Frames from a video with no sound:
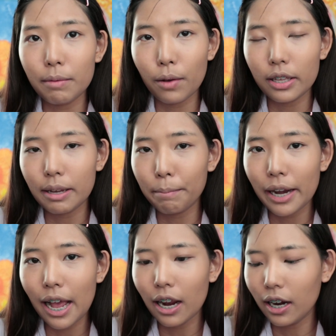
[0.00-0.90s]
30วะจำ
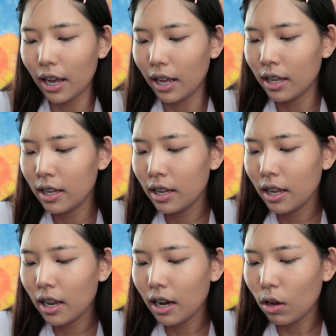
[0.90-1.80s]
ไม่ได้แล้วนะคะ
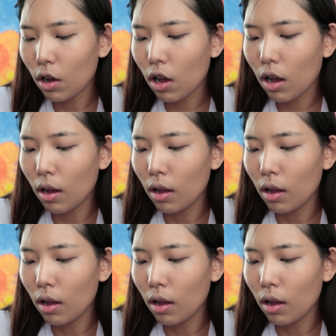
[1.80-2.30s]
แล้วก็